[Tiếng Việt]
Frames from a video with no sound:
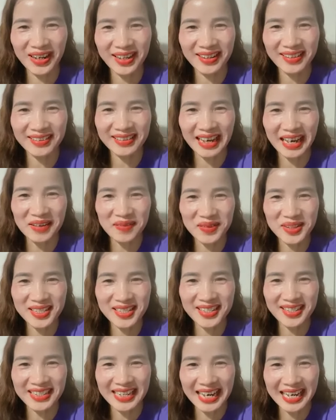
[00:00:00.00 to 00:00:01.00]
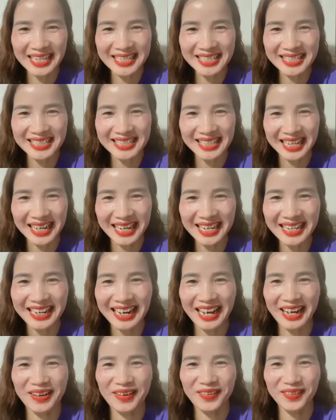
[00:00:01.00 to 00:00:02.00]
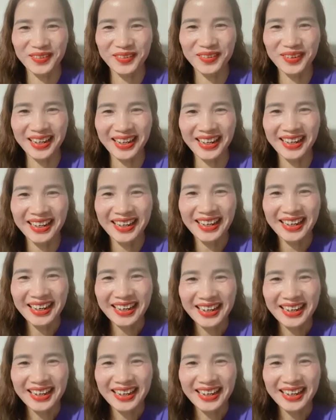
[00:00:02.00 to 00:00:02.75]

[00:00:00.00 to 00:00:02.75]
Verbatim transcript: và hiện tại bây giờ đã xé rào, đúng không ạ?